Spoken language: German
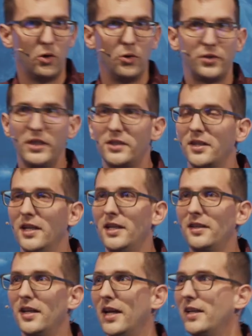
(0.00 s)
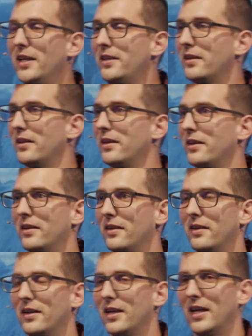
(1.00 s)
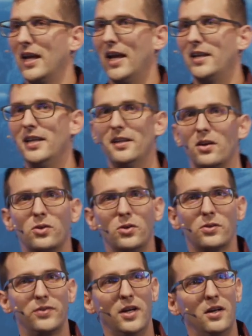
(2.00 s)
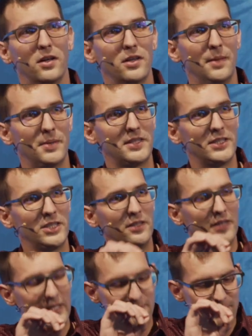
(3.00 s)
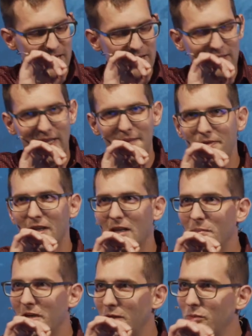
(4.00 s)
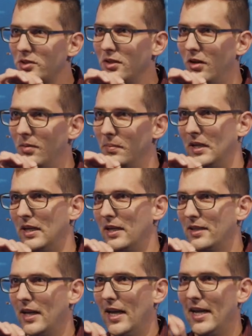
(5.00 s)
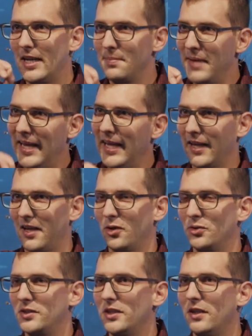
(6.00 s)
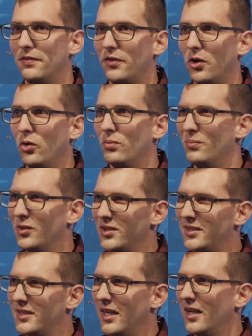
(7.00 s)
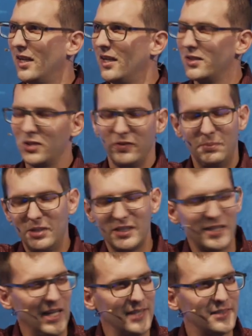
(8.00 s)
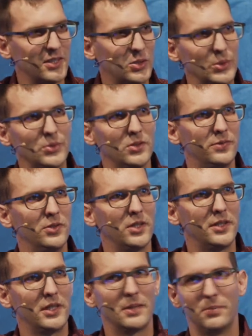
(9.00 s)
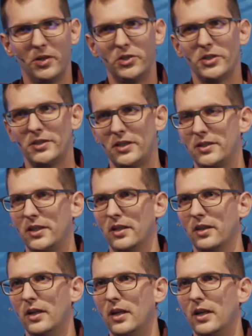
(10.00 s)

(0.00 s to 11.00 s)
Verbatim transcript: Und die Israeliten haben nicht, haben nicht nach Gott gefragt. Aber jetzt in Bethlehem finden wir eine Ausnahme. Der Elimelech und seine Frau müssen, so wie wir das lesen, gottesfürchtige Menschen waren.